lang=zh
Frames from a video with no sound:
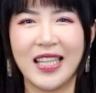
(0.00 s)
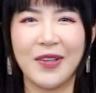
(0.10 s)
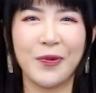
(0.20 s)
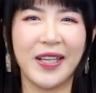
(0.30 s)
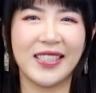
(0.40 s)

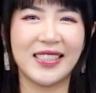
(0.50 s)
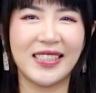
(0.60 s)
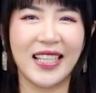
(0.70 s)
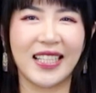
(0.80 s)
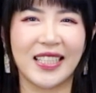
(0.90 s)
因为
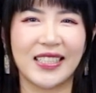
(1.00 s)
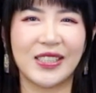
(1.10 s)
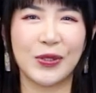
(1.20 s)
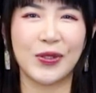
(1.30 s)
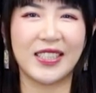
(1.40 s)
这个
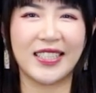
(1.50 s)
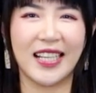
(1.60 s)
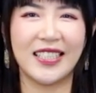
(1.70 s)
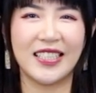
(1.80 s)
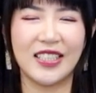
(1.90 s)
就
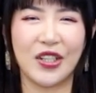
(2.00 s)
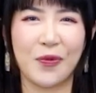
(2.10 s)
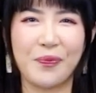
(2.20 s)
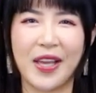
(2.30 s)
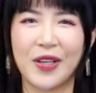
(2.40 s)
显示了
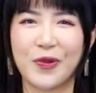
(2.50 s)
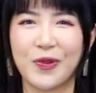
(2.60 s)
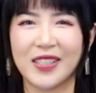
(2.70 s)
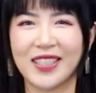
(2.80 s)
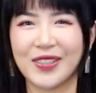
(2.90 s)
美
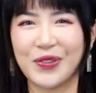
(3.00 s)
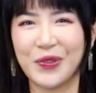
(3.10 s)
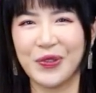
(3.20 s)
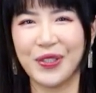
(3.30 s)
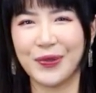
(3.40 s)
国的
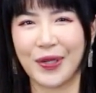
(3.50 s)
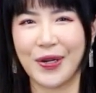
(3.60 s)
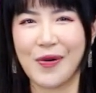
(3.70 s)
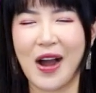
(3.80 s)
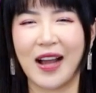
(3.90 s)
多
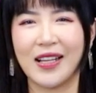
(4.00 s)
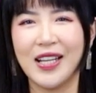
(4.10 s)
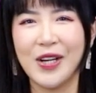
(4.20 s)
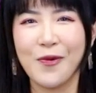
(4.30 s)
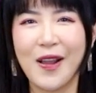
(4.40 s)
元化。
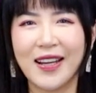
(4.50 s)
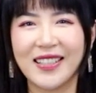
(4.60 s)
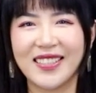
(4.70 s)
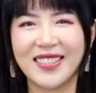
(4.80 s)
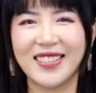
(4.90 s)
为
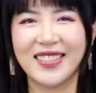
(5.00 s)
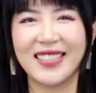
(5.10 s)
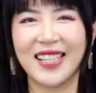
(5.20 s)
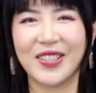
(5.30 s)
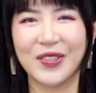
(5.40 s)
了实现